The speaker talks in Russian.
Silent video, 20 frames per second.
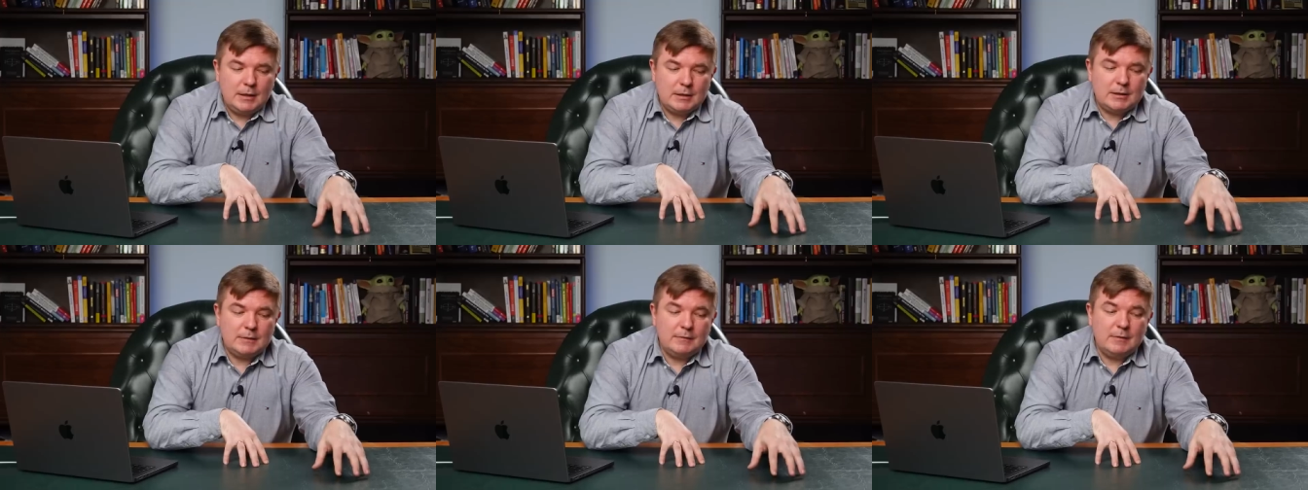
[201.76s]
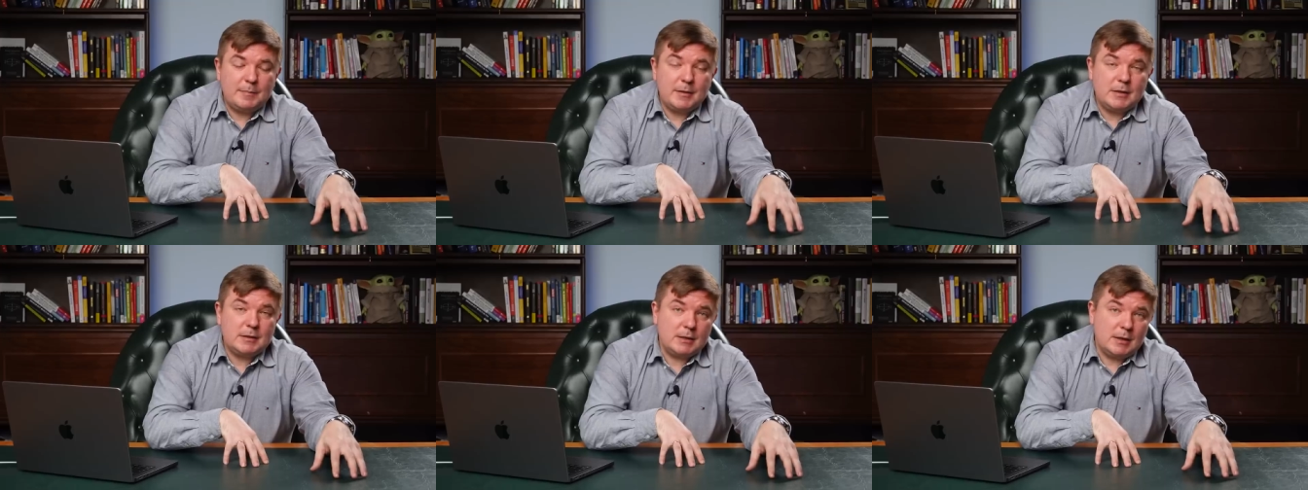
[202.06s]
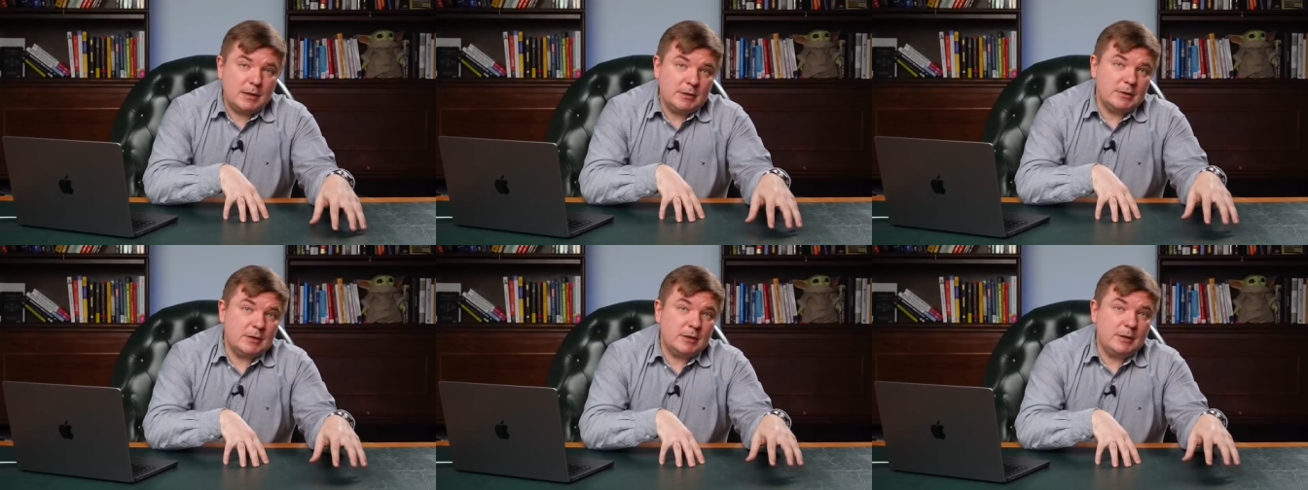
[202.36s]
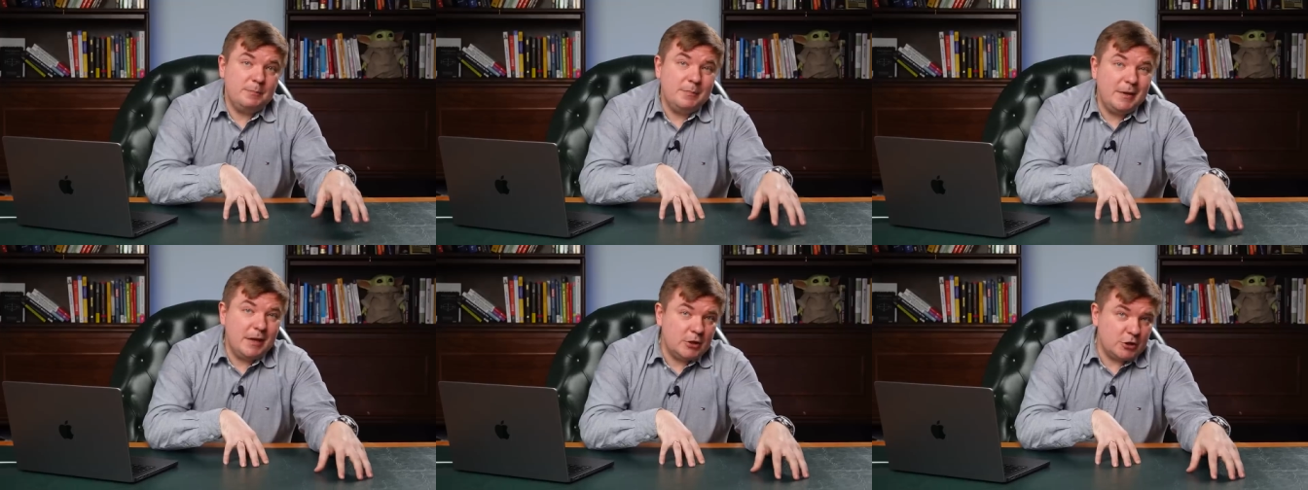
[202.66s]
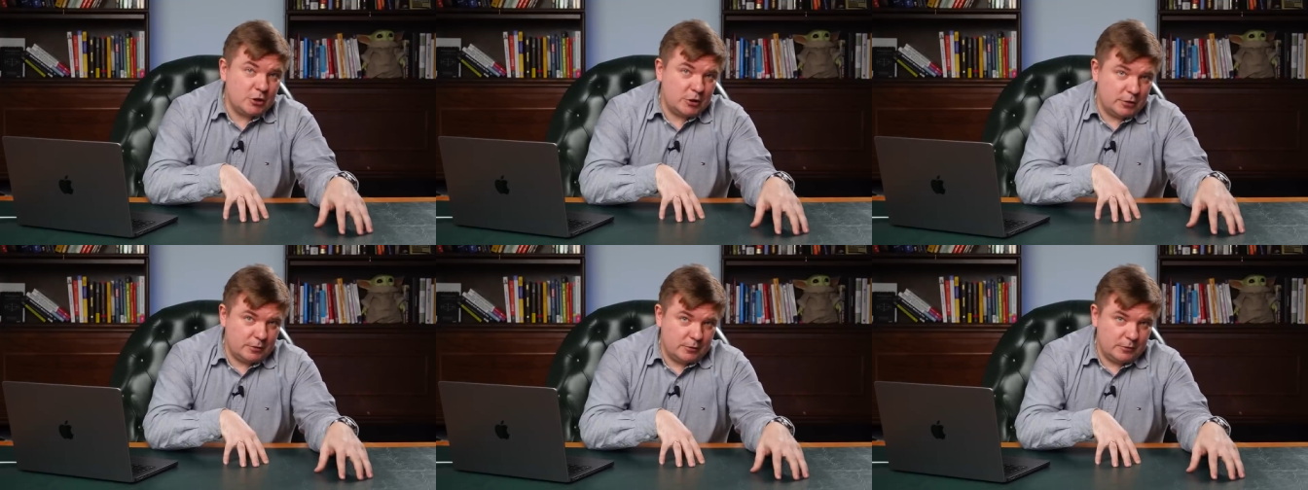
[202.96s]
если вы проскачете
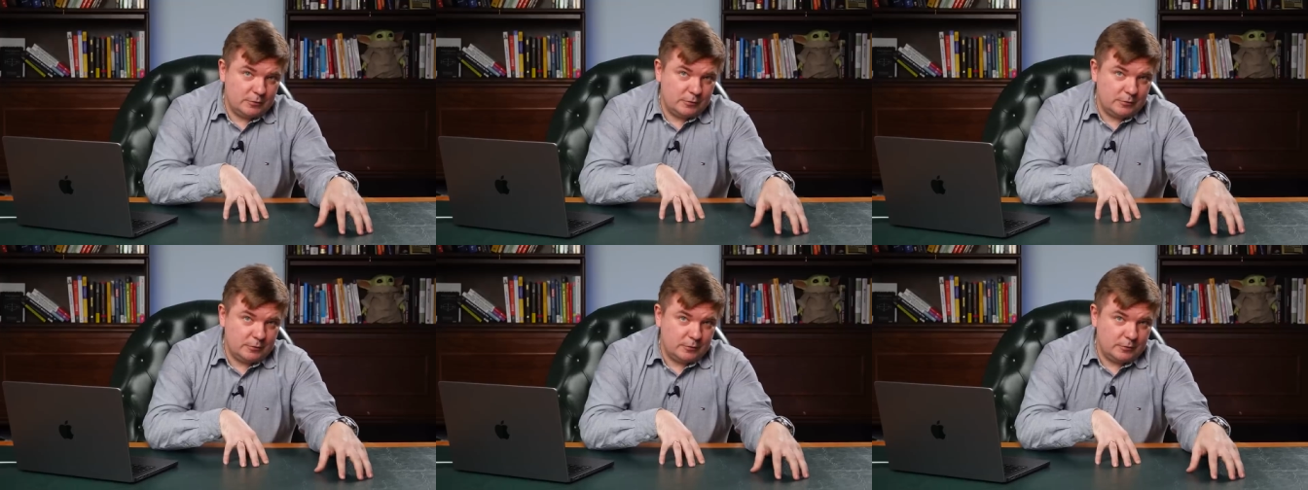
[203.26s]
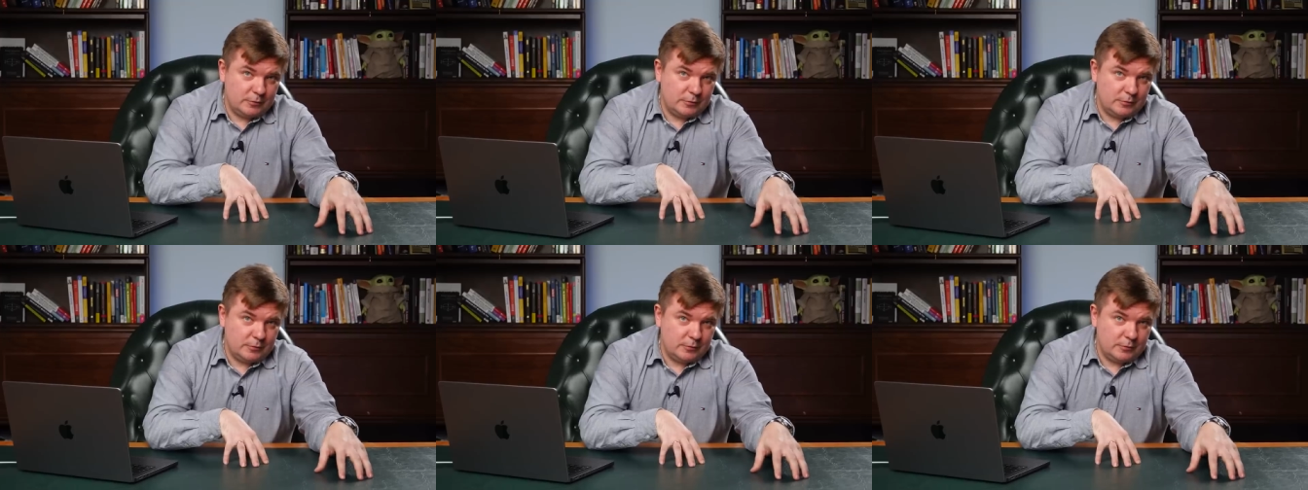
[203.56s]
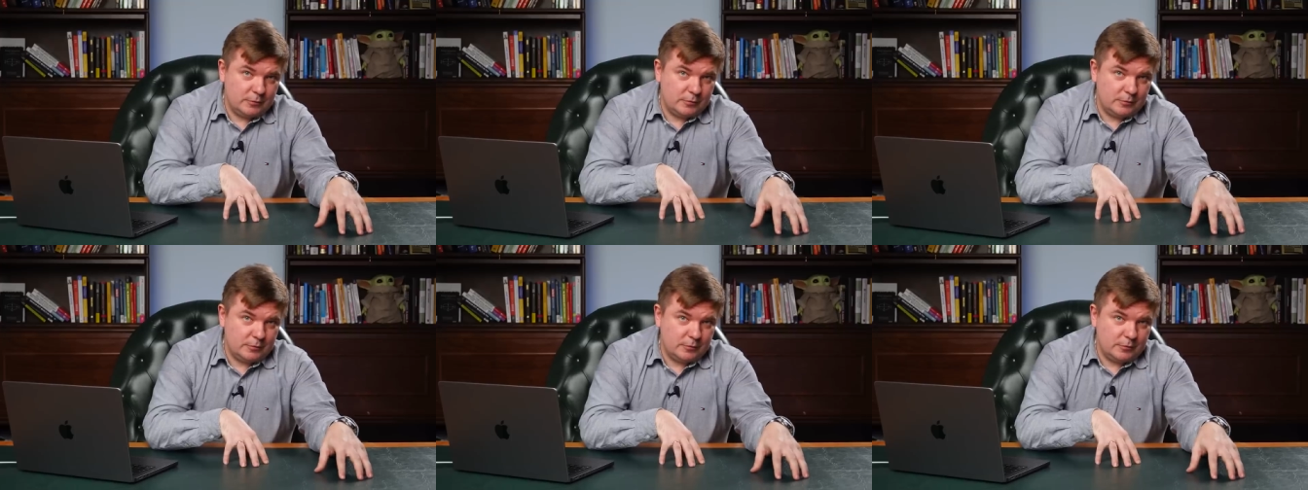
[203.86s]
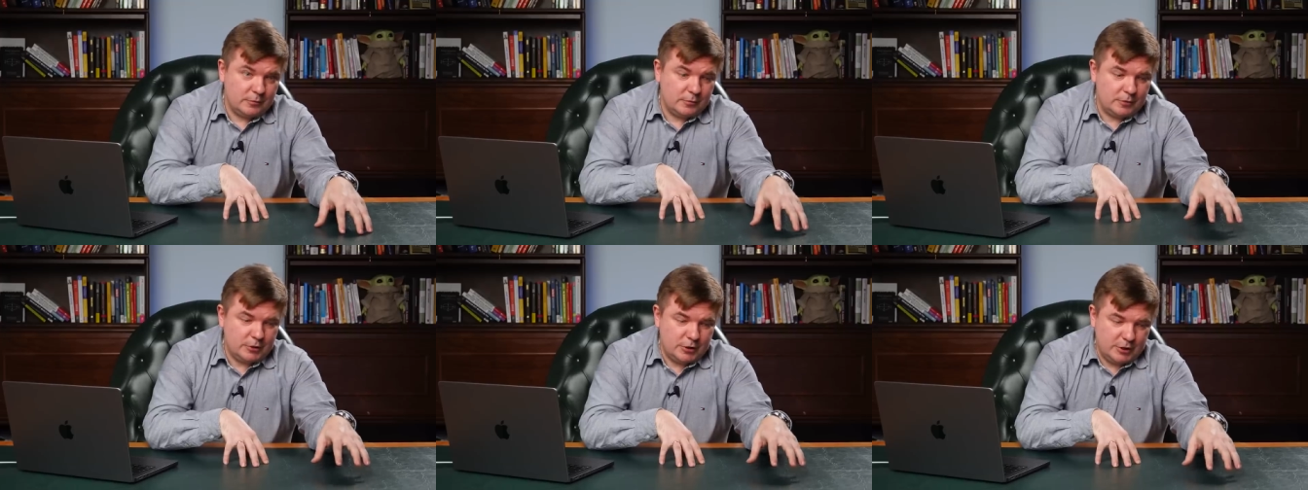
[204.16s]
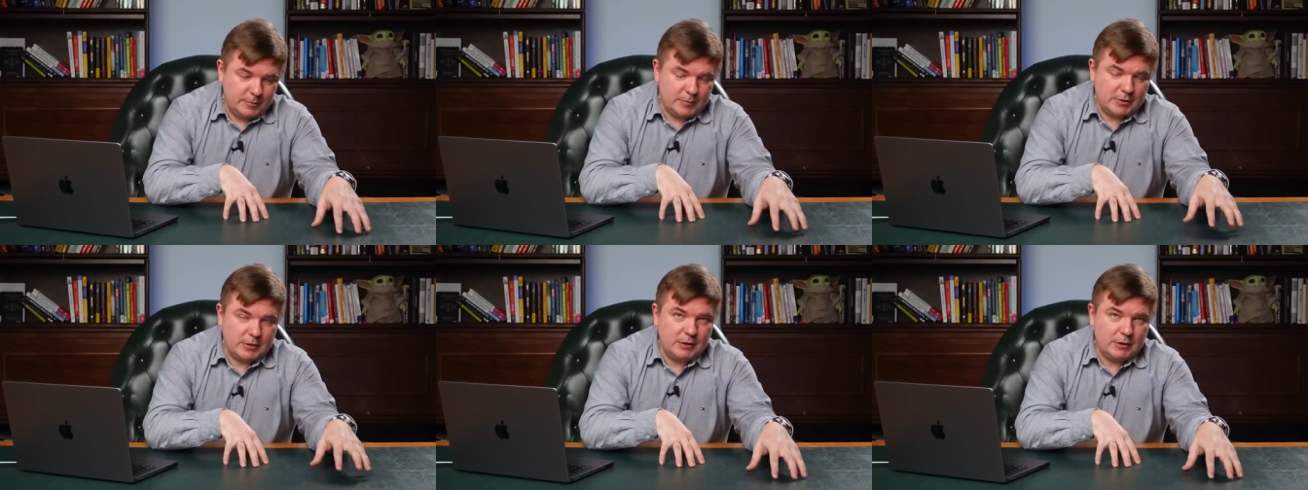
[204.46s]
меньше, чем